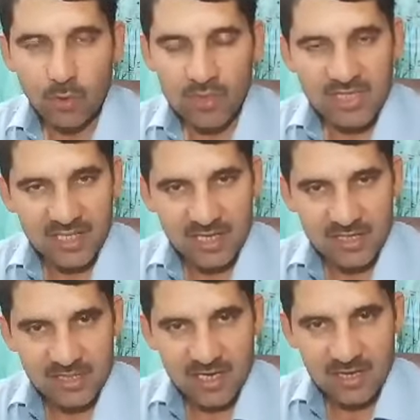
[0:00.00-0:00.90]
और ज़्यादा
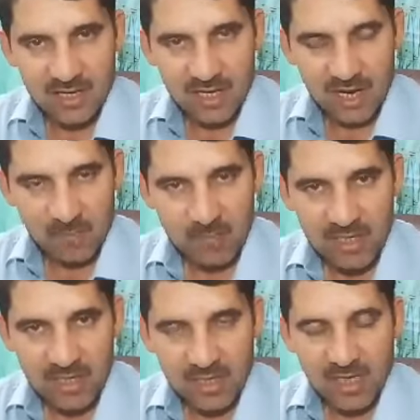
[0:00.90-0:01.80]
से ज़्यादा
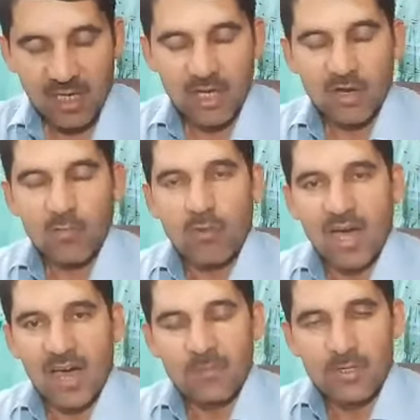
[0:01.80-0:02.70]
बढ़े
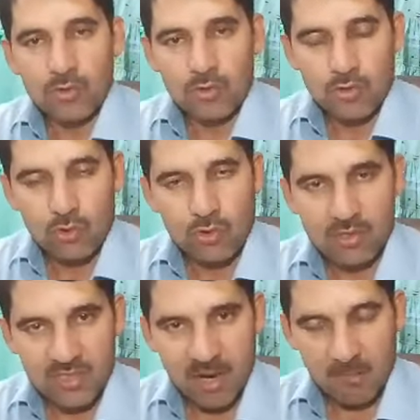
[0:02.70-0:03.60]
वहाँ पे जो
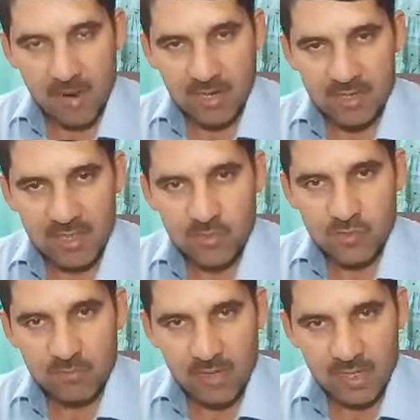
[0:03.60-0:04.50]
स्टोर्स या मॉल्स के
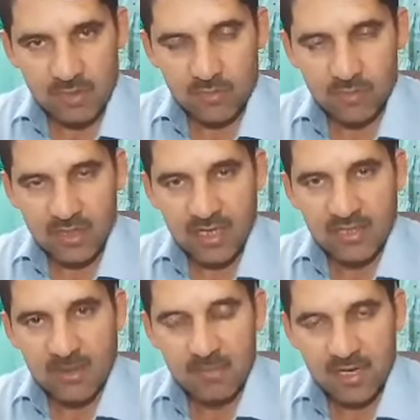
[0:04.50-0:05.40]
जो मालिक्स होते हैं
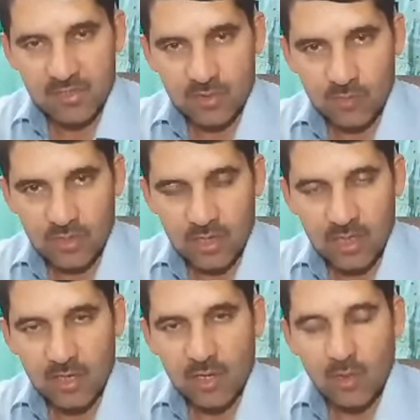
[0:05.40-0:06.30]
या मैनेजर होते
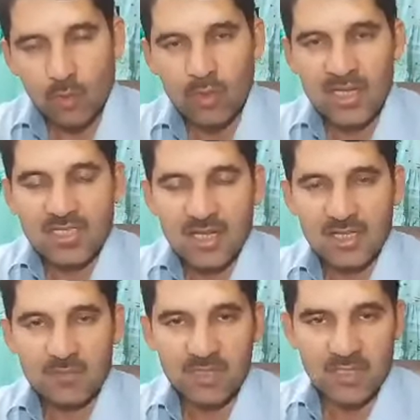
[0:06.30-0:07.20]
हैं उनके
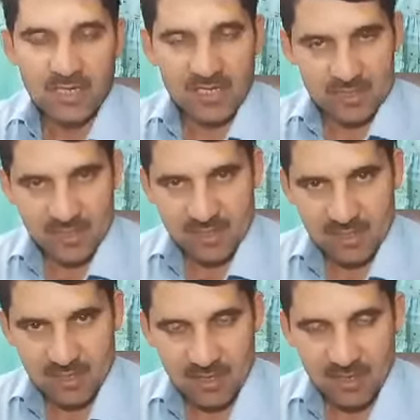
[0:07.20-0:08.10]
साथ भी डिस्कस
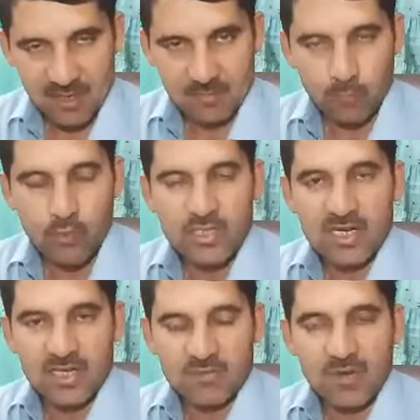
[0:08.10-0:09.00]
करके पूछ
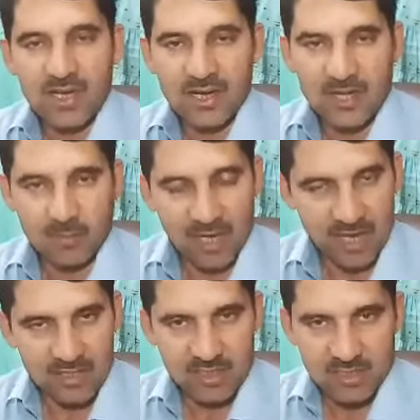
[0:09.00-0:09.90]
गछ वगैरह
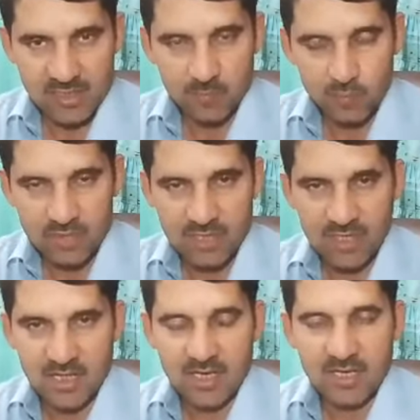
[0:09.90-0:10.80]
हर चीज़ की पूछती
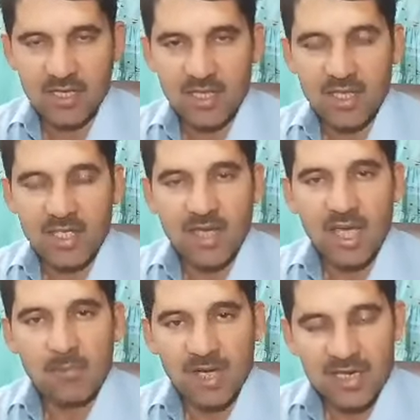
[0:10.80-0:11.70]
है कि
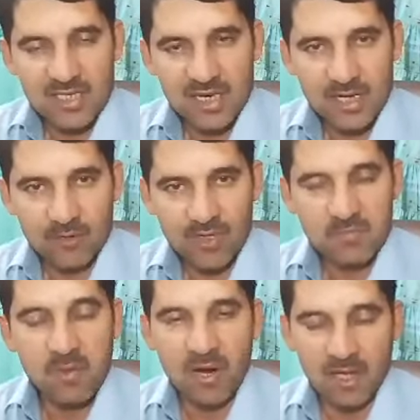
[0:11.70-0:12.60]
हमारा सेल एवरेज
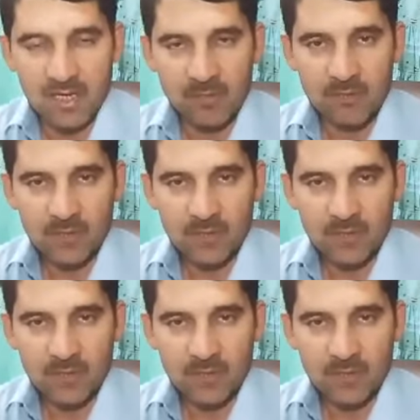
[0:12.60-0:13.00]
बढ़ाएं